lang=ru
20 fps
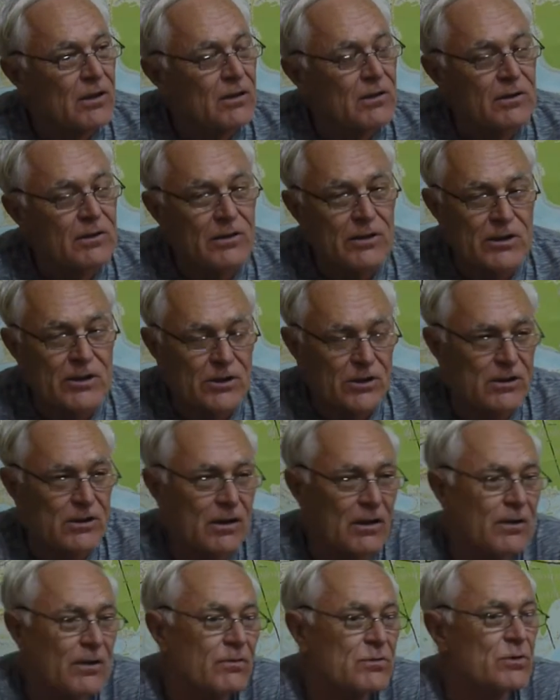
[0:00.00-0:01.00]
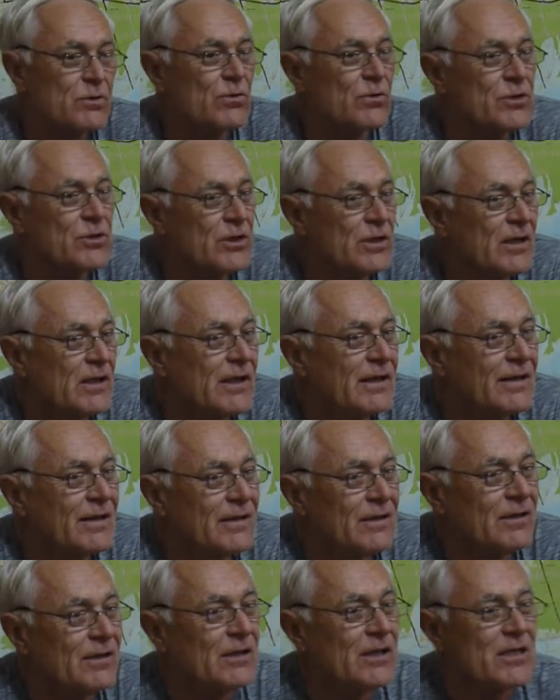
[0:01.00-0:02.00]
лишь в случае,
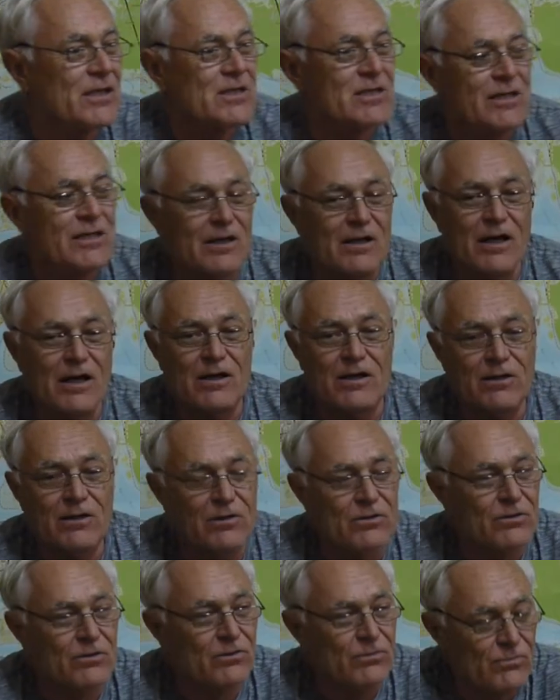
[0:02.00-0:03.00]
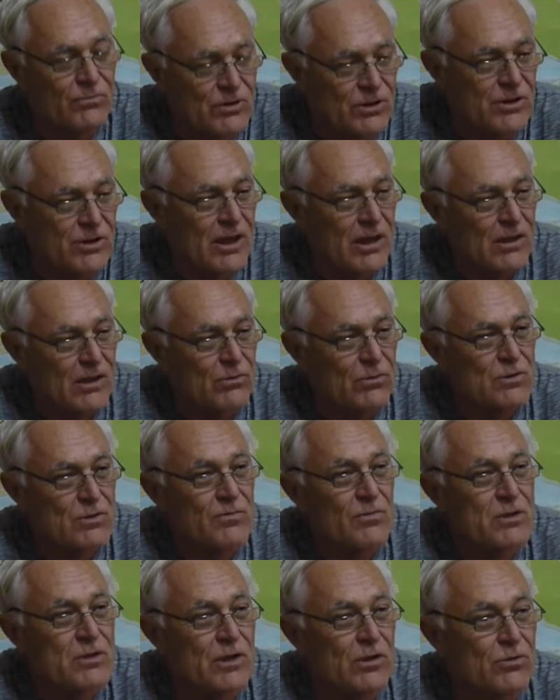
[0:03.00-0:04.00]
если, как утверждает Иосиф
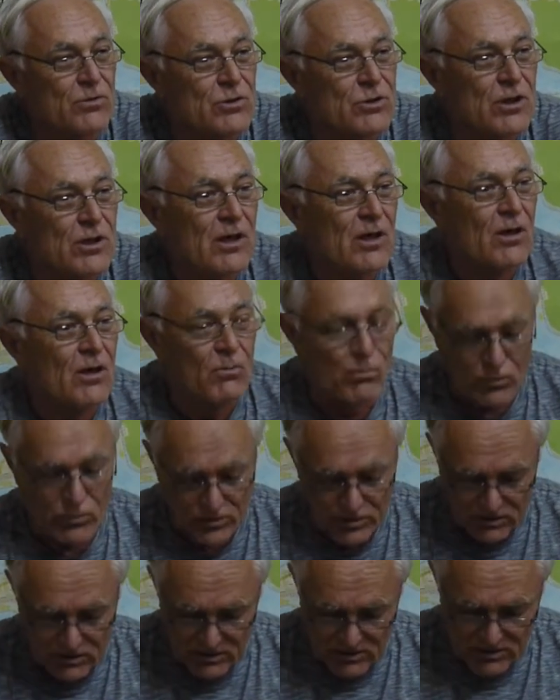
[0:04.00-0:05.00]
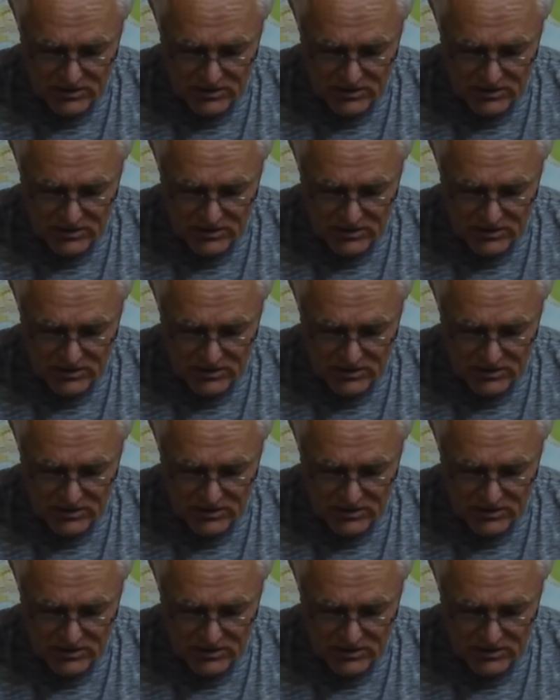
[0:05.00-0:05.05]
Виссарионович, будет